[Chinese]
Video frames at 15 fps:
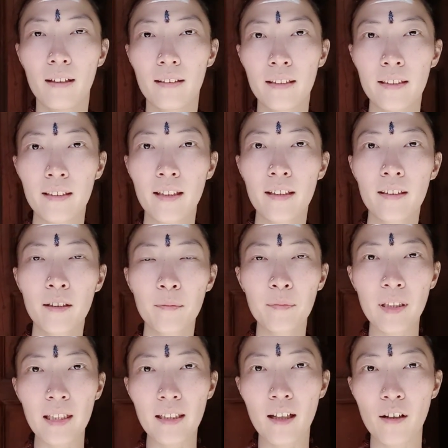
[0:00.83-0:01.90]
每天呢，
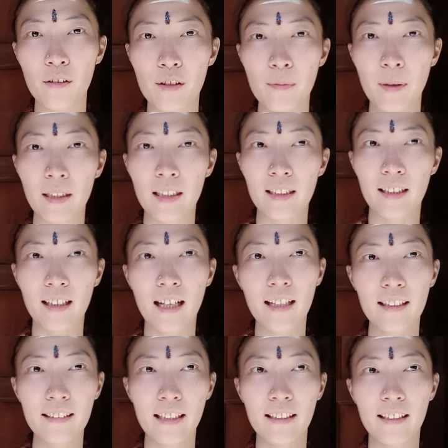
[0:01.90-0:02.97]
大家好，我是玛尼特卡
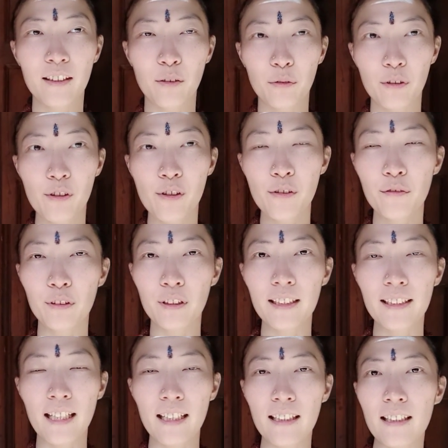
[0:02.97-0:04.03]
拉萨南达。我的师傅尼
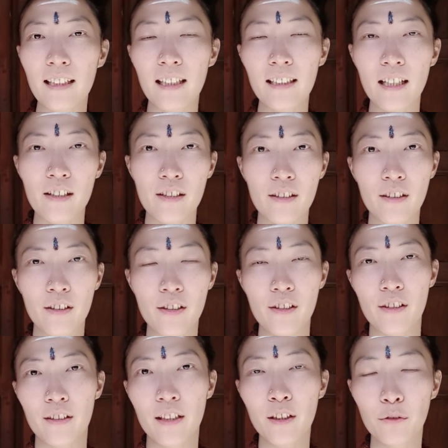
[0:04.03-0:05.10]
西亚南达大师呢，
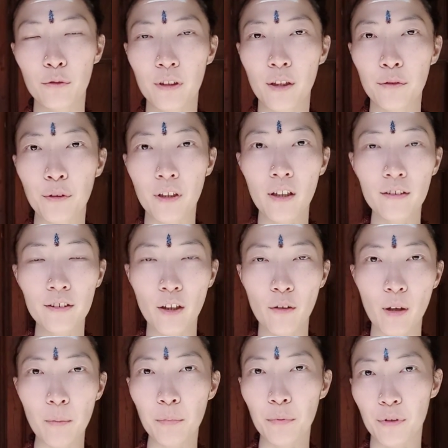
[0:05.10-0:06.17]
是印度教最高教
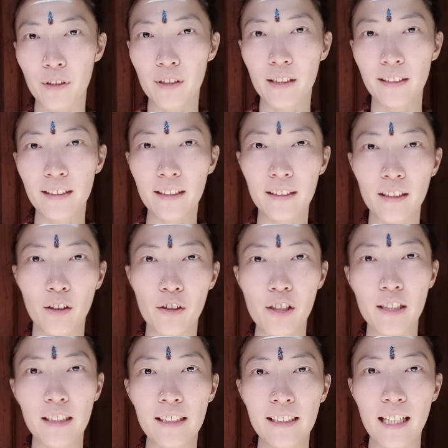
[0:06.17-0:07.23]
皇、普世灵性导师
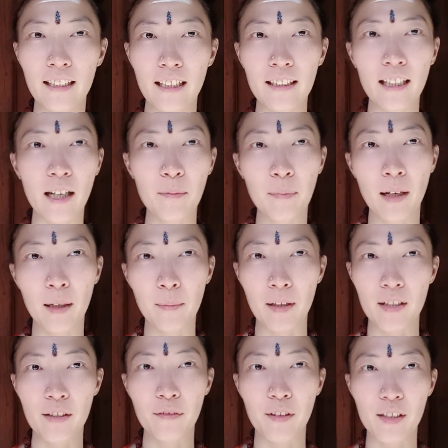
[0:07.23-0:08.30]
尼西亚南达帕尔马
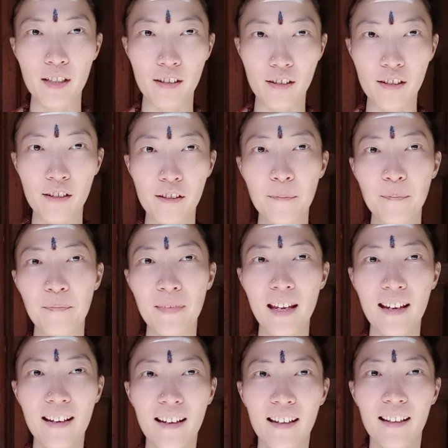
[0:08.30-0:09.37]
希瓦上师。
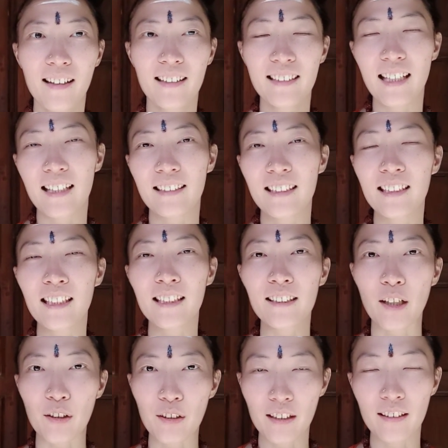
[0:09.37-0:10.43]
在今天
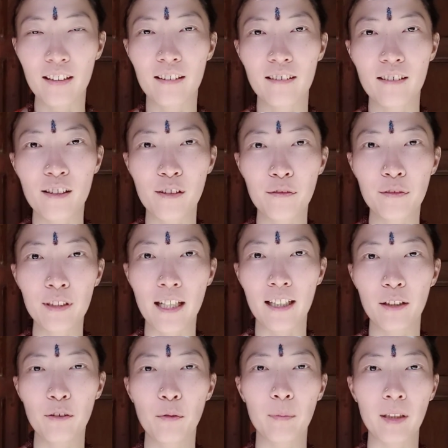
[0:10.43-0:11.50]
早上呢，师傅在
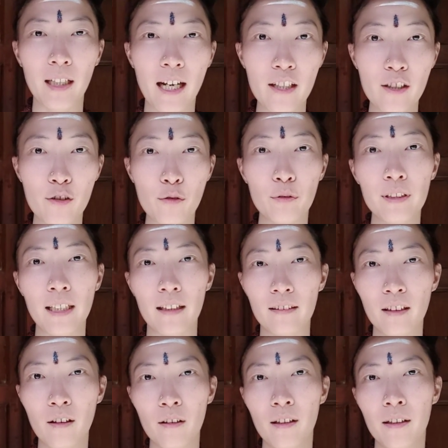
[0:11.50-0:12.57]
给我们的开示中讲
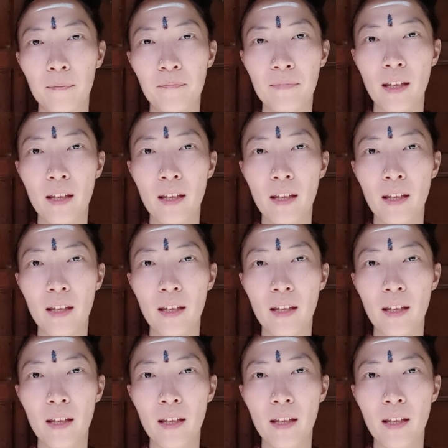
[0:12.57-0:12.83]
到了，